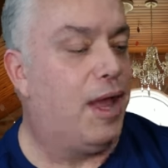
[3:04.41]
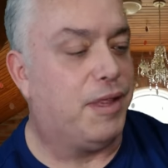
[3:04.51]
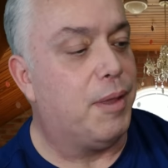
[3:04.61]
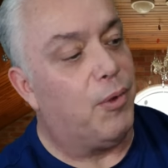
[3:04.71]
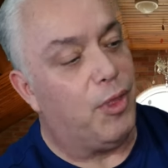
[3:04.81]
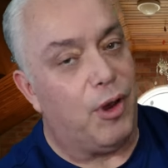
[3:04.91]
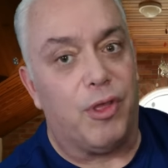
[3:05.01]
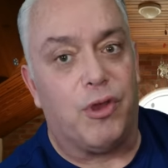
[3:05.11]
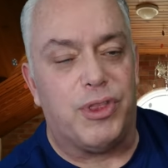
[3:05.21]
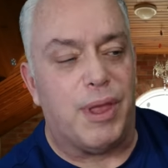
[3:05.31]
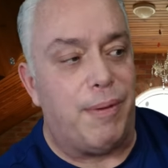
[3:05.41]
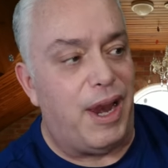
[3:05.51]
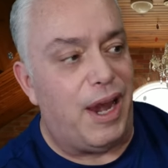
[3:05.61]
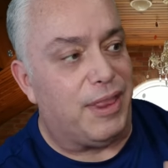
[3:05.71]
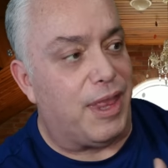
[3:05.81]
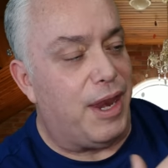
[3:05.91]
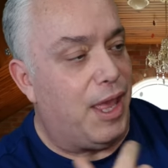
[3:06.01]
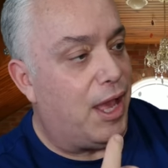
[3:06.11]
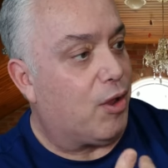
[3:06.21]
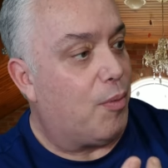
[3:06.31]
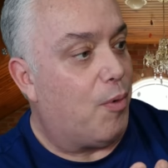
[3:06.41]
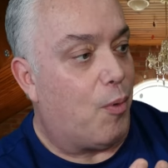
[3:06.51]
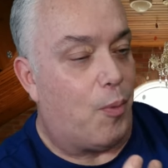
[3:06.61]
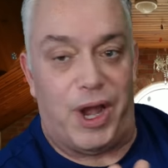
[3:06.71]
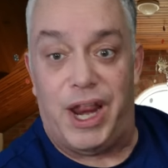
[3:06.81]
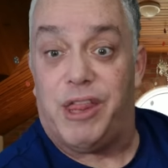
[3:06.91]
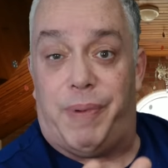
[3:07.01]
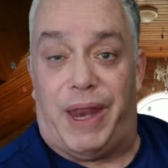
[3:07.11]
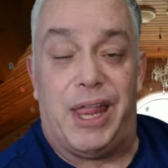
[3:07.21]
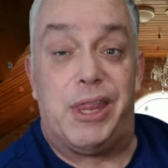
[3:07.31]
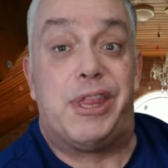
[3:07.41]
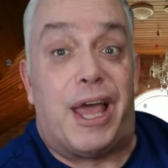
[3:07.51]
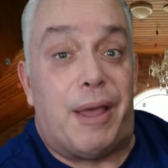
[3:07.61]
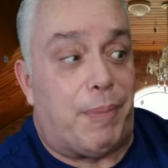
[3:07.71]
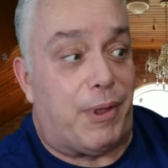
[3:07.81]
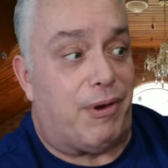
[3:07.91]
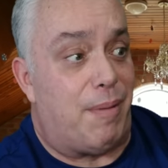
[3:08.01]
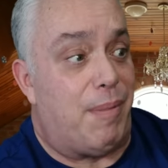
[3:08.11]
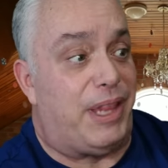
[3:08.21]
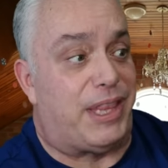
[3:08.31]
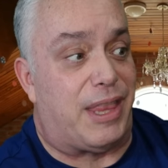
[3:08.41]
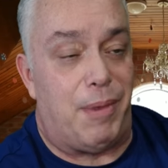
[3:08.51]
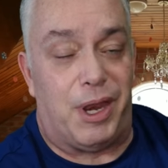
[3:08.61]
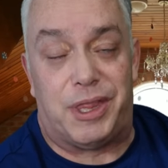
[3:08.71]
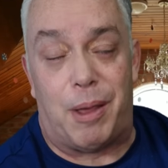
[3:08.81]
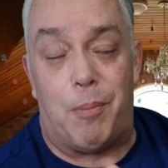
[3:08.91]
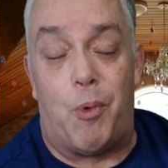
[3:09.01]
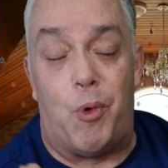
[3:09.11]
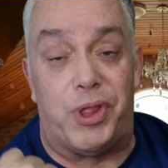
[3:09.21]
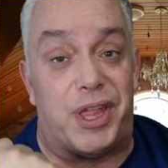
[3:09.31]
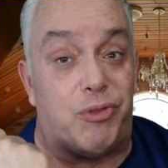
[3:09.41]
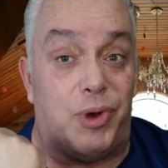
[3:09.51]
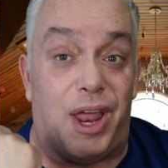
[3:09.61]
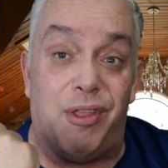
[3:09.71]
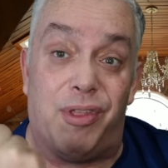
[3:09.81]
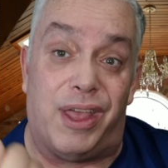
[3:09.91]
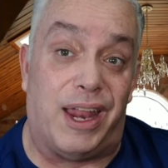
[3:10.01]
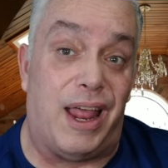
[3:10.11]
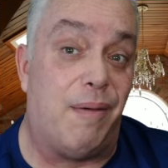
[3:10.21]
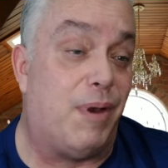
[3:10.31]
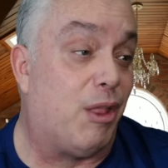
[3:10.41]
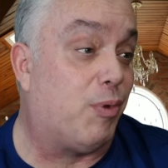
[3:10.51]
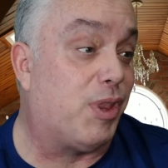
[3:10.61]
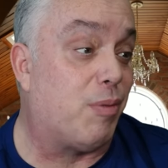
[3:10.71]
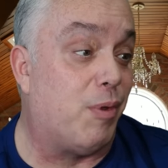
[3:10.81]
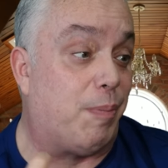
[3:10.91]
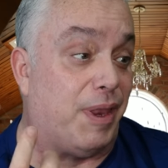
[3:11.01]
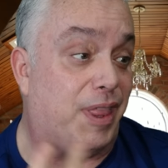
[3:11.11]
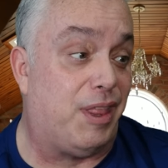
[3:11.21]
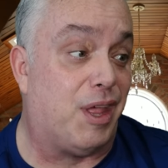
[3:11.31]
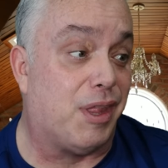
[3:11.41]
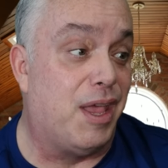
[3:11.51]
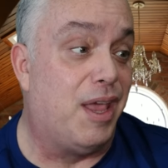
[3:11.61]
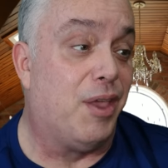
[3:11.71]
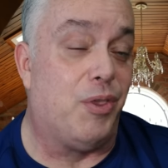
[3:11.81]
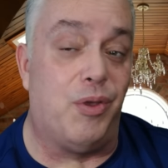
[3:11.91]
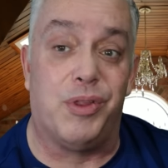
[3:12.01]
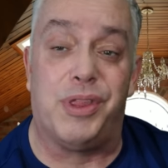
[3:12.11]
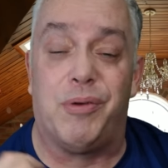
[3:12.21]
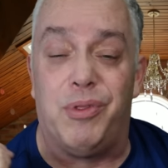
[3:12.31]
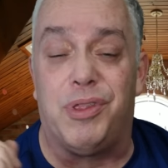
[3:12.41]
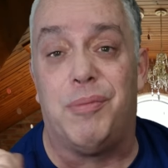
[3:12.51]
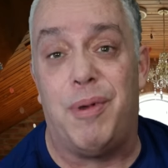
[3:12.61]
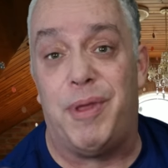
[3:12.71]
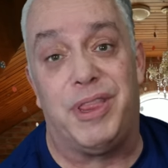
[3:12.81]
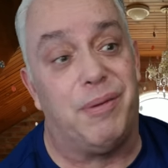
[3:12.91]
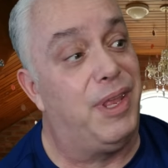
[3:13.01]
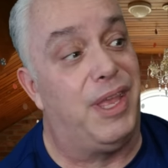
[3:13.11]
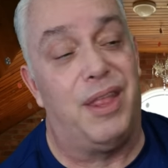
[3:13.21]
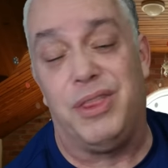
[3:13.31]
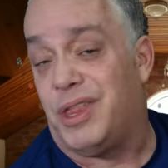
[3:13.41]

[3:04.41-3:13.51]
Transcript: este modelo de JBL le tenía como buena esperanza, pero realmente también está muy saturado de grave, las voces muy perdidas y unos agudos sumamente brillantes